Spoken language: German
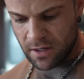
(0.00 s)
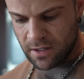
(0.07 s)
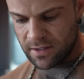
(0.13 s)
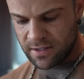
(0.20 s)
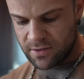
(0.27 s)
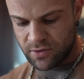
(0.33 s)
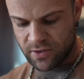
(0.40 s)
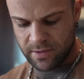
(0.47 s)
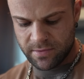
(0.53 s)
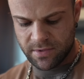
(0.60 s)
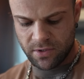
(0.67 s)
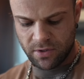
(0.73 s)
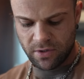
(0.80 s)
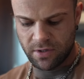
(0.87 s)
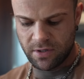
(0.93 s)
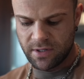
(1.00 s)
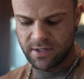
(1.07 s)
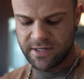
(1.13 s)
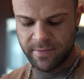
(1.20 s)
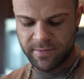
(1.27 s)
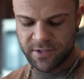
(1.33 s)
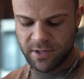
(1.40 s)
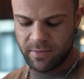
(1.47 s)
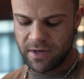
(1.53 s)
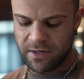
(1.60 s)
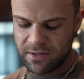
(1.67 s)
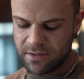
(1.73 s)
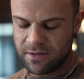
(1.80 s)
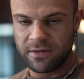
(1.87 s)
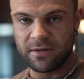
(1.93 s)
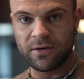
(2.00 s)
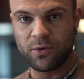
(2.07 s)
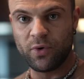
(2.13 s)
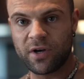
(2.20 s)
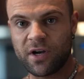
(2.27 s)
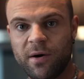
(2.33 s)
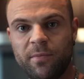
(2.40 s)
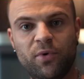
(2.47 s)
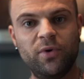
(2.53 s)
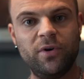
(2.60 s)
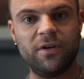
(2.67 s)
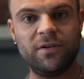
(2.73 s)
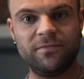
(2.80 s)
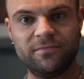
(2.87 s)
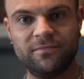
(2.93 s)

Dazu gibt es noch selbstgemachte Guacamole.